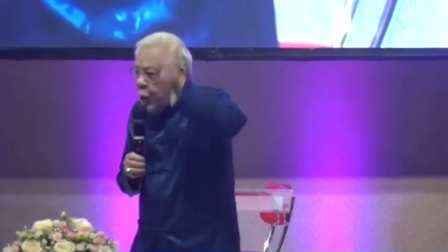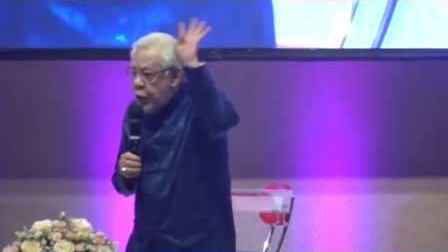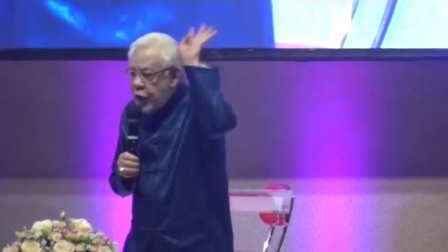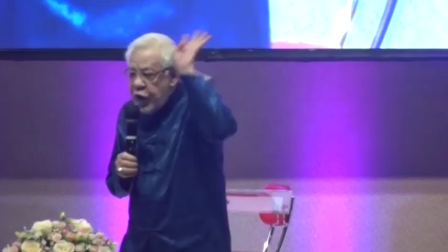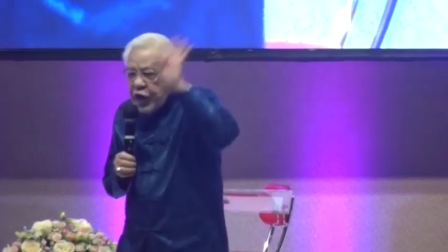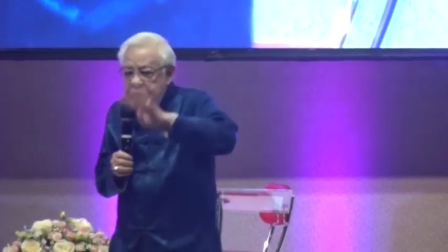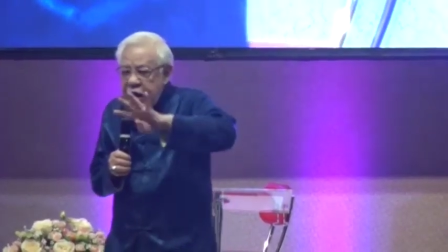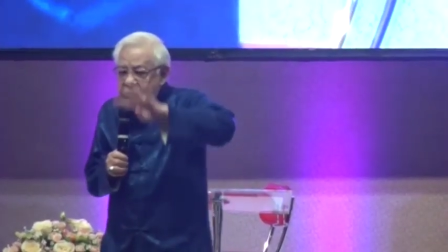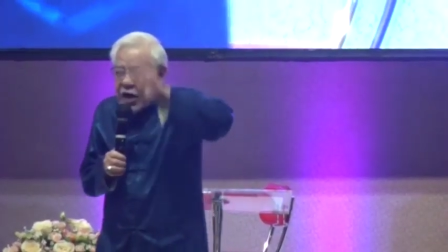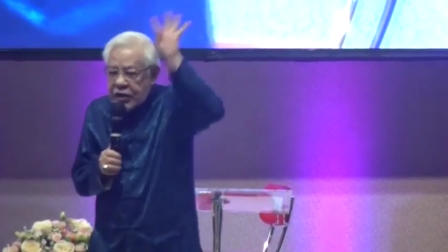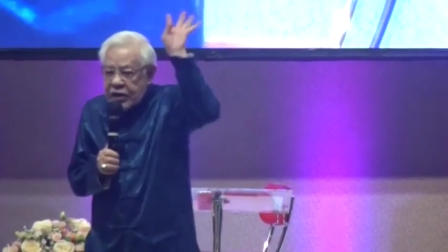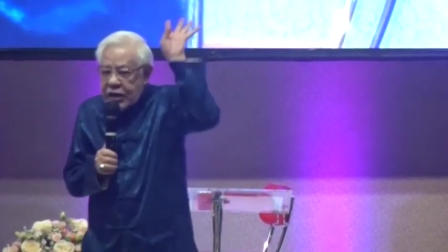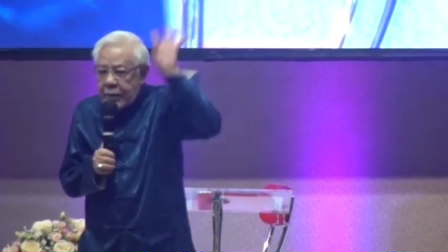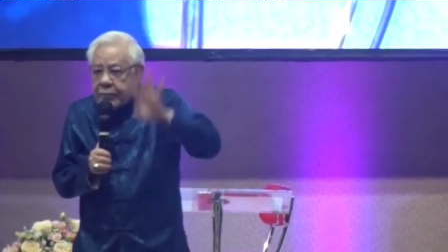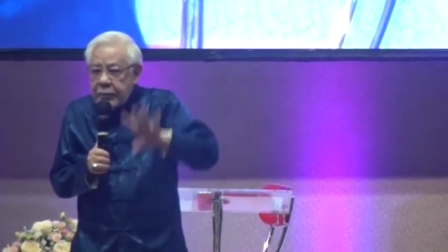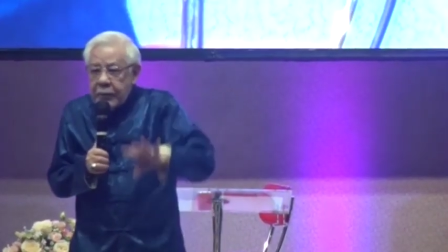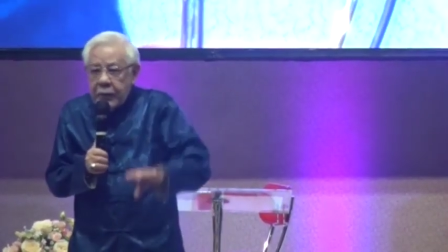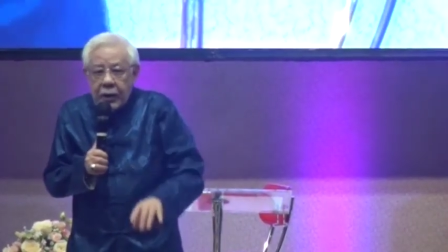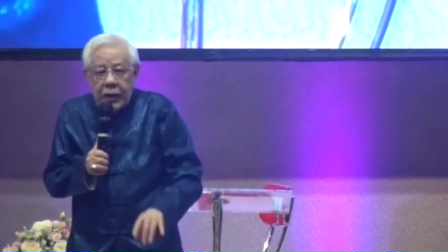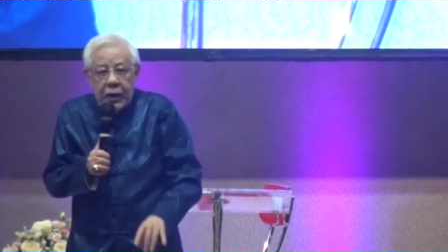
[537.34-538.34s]
kuning,
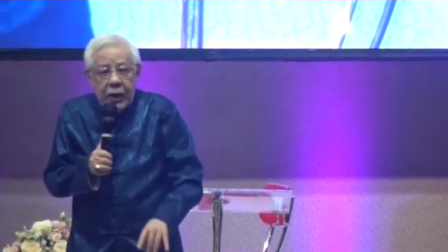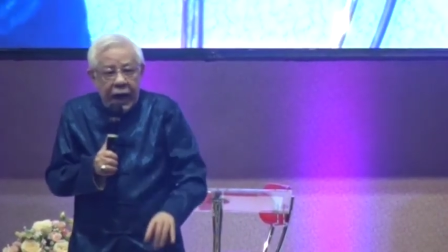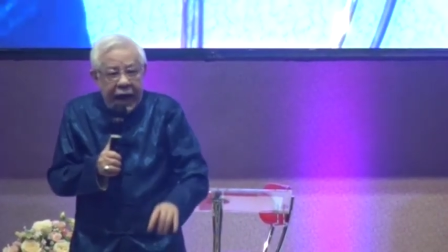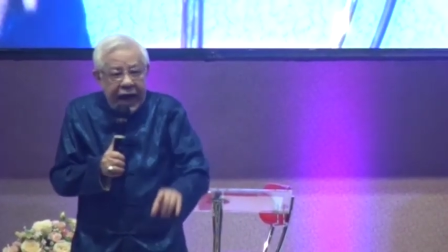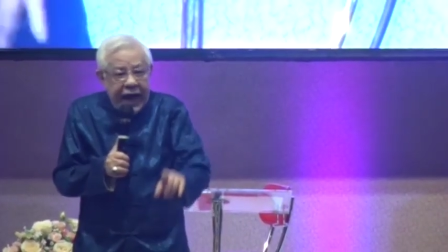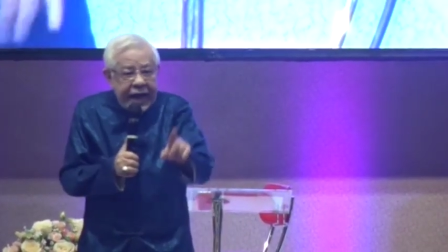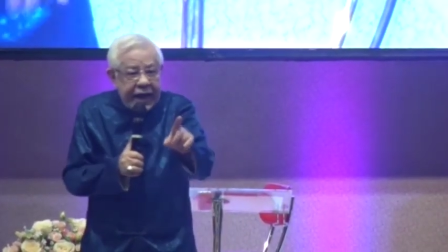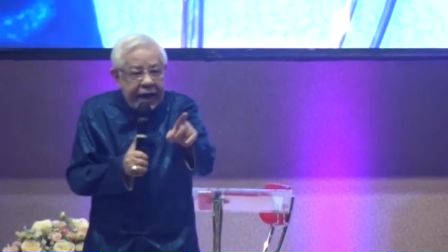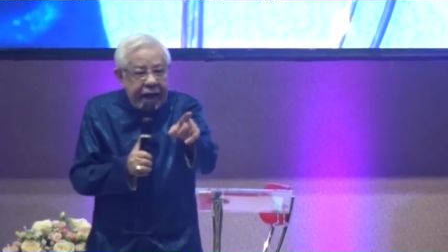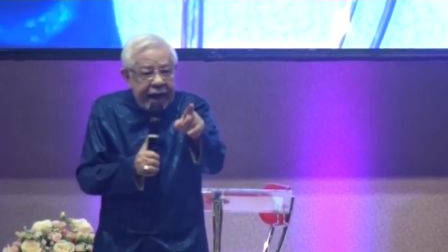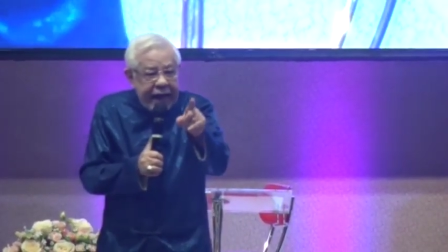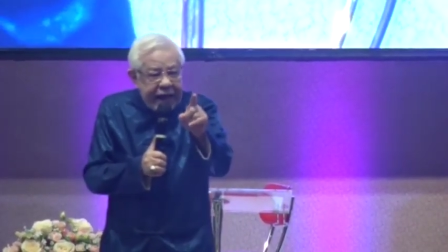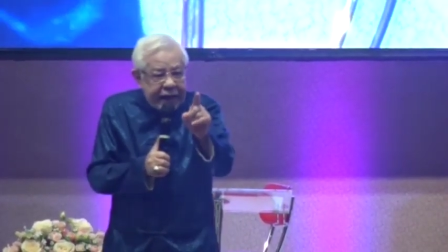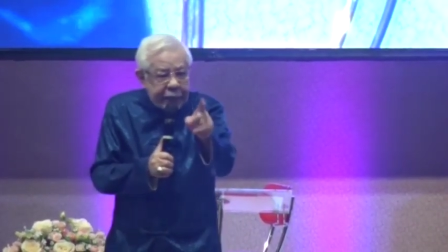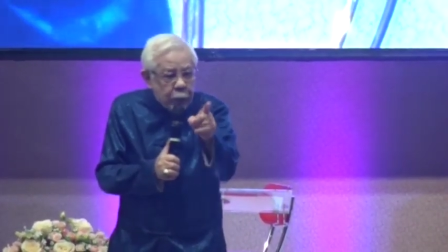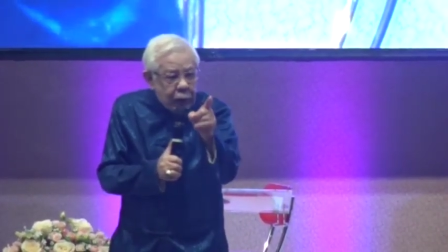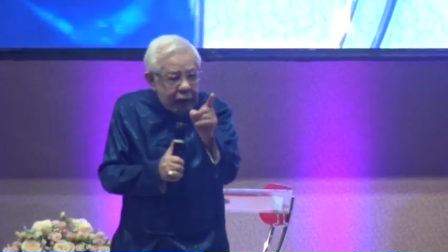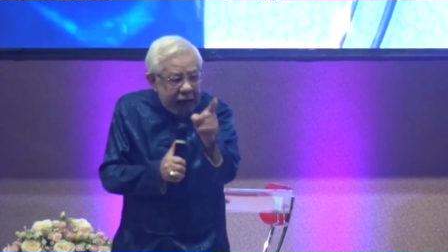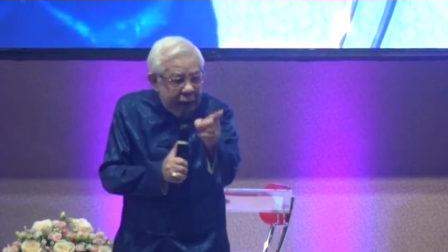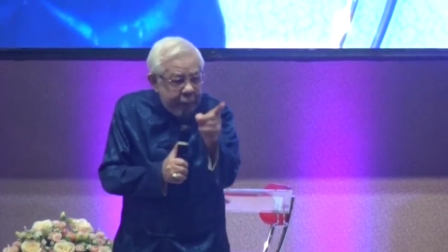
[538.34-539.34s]
hitam eh
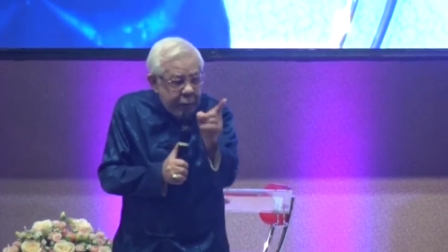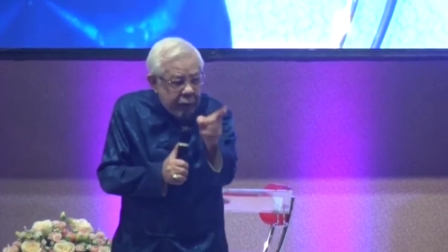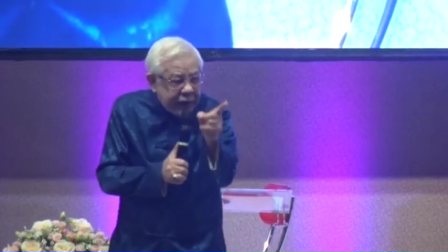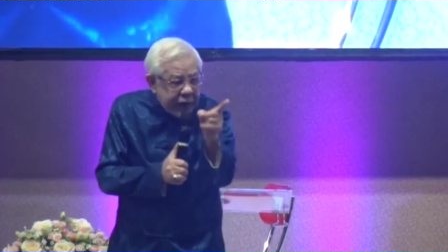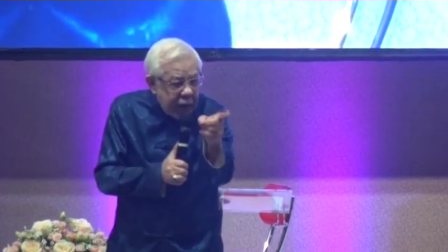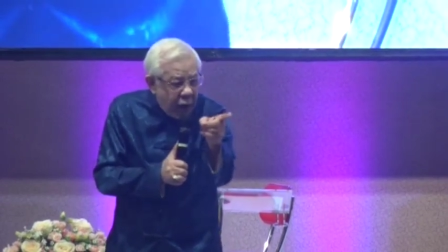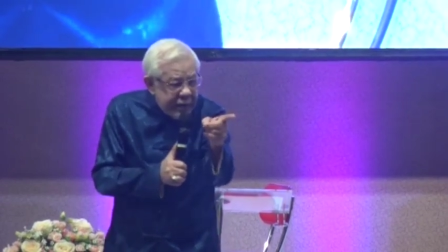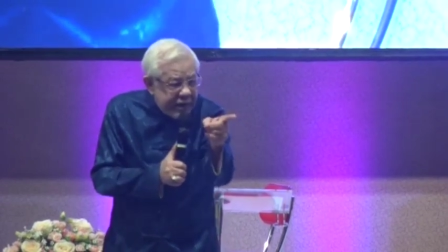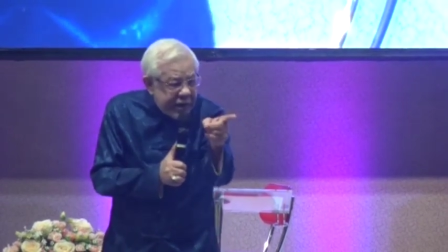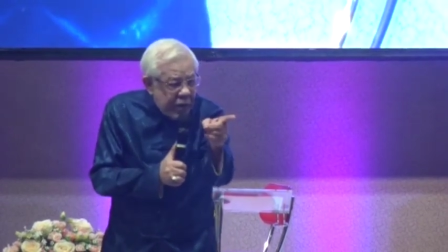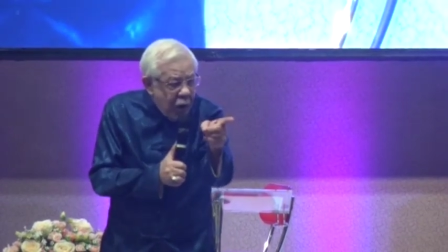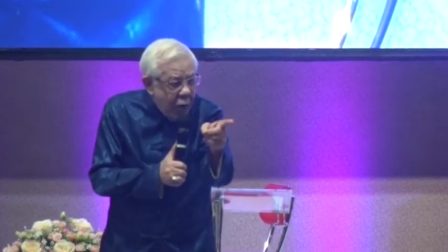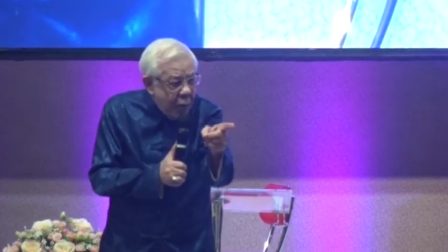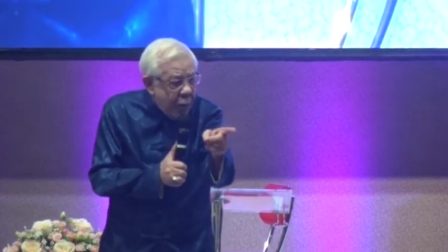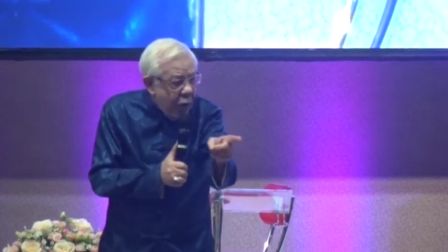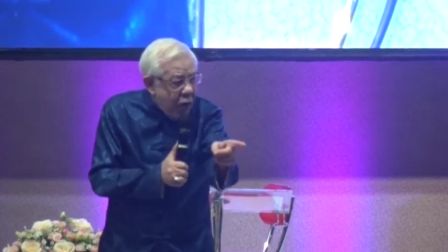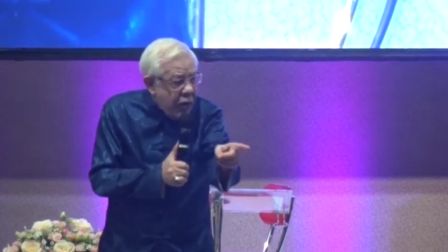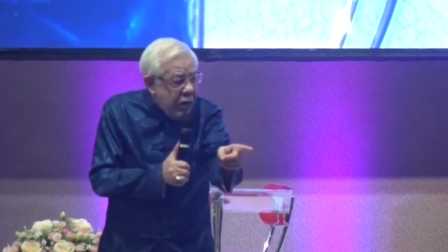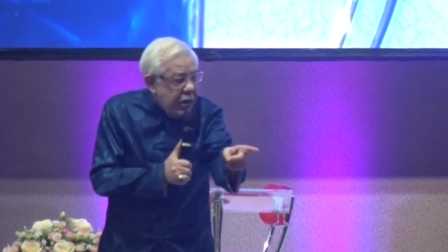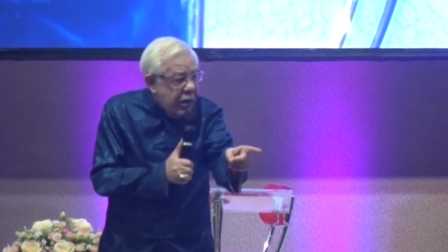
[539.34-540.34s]
itu rambut kalau bisa
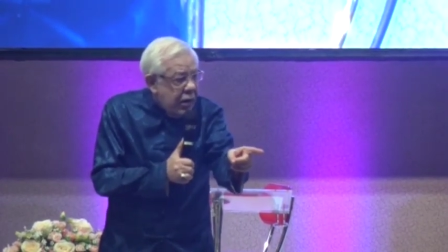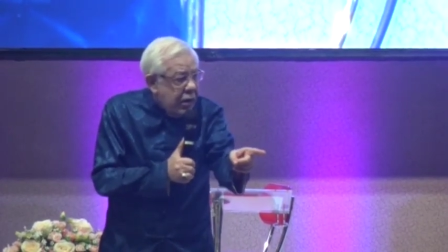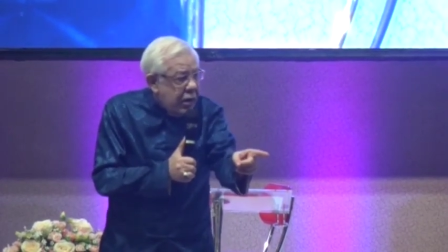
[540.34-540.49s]
ngomong.